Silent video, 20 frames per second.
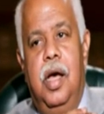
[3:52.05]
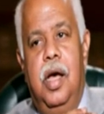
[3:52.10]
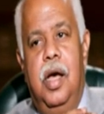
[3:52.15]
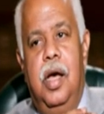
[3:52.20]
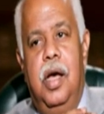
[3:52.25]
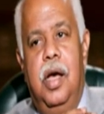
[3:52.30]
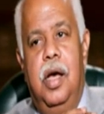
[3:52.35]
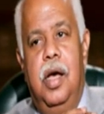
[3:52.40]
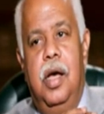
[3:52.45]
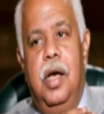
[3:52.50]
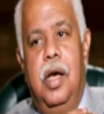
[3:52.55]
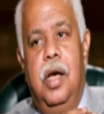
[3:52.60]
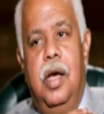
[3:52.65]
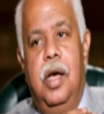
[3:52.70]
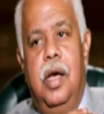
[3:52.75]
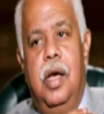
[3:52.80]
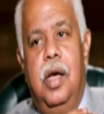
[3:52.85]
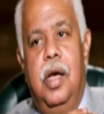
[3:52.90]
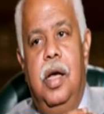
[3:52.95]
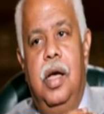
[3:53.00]
لم
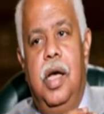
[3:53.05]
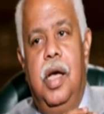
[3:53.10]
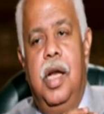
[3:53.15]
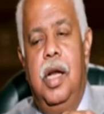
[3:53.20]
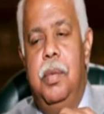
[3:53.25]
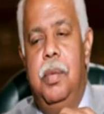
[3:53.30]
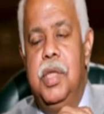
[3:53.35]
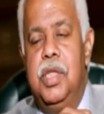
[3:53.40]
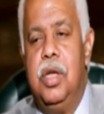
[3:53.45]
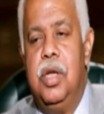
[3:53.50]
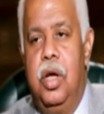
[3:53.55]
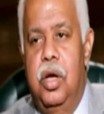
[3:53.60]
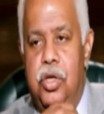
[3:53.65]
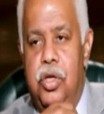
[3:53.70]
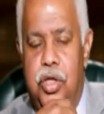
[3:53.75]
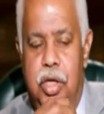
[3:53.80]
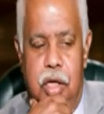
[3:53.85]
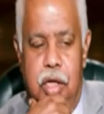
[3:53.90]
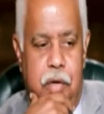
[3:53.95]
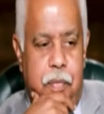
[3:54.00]
أدرك أنا بس
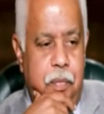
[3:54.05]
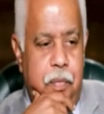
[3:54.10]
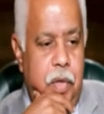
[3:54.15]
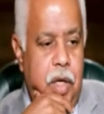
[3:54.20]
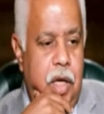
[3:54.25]
أخشى إيه؟